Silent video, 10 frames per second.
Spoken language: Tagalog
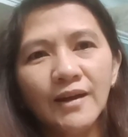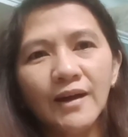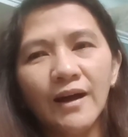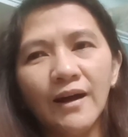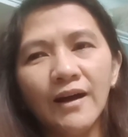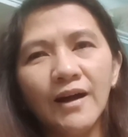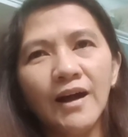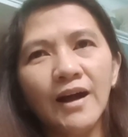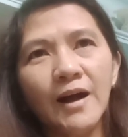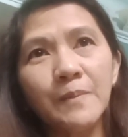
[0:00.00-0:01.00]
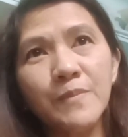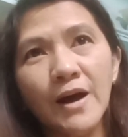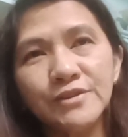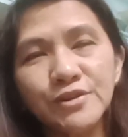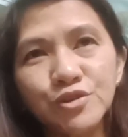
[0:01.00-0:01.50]
uh, ang
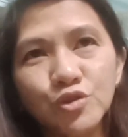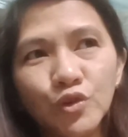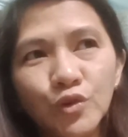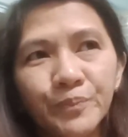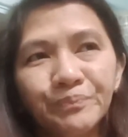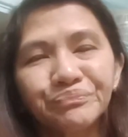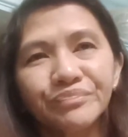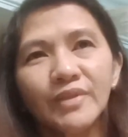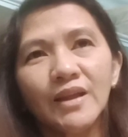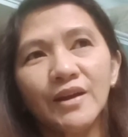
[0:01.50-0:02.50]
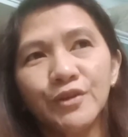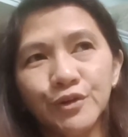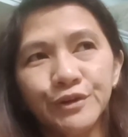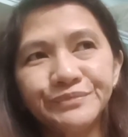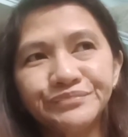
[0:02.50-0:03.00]
budget nyo. Yun.